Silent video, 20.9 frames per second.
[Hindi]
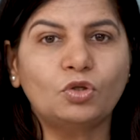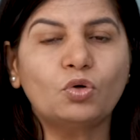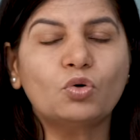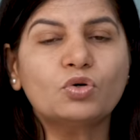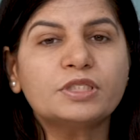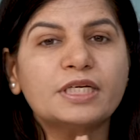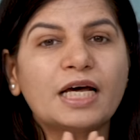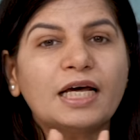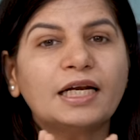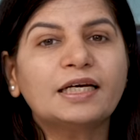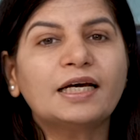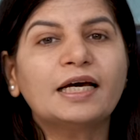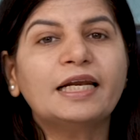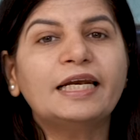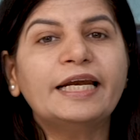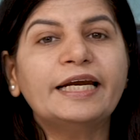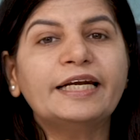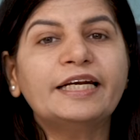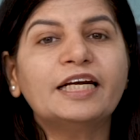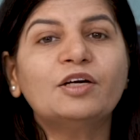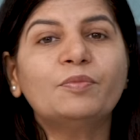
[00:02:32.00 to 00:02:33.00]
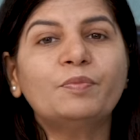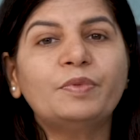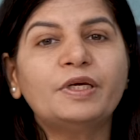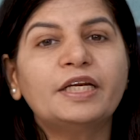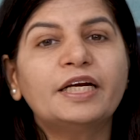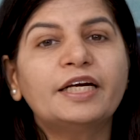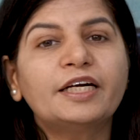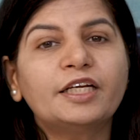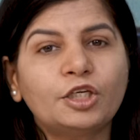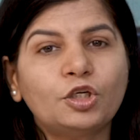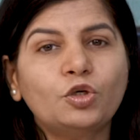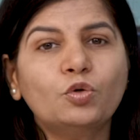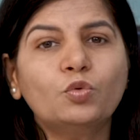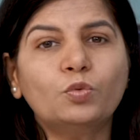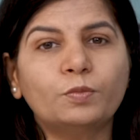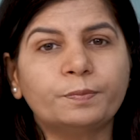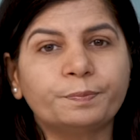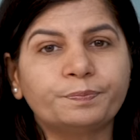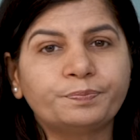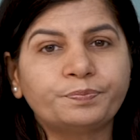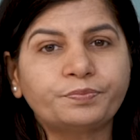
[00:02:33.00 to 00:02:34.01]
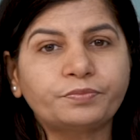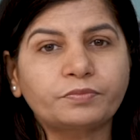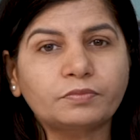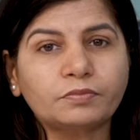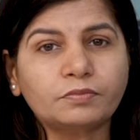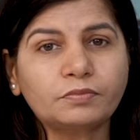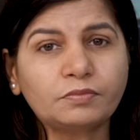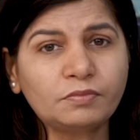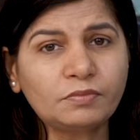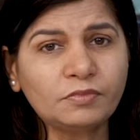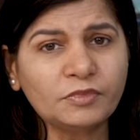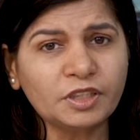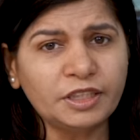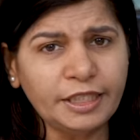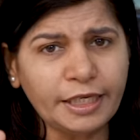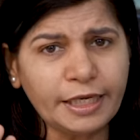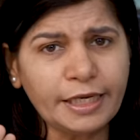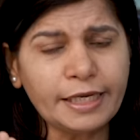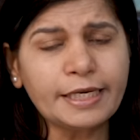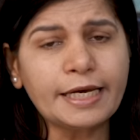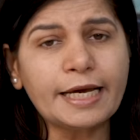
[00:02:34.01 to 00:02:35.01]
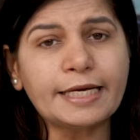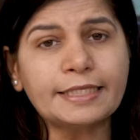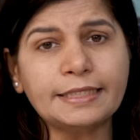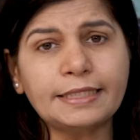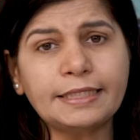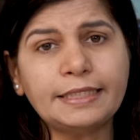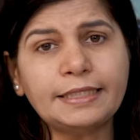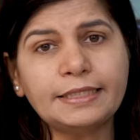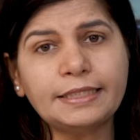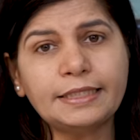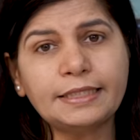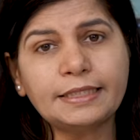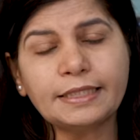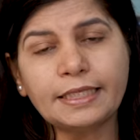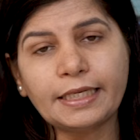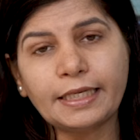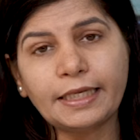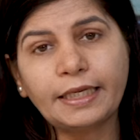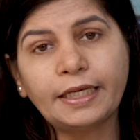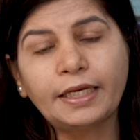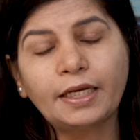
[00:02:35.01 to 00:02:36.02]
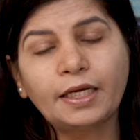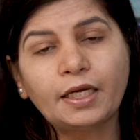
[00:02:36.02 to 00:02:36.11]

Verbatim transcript: दो साल का लेट एंड पीरियड क्यों ये एक ऐसी डिज़ीज़ है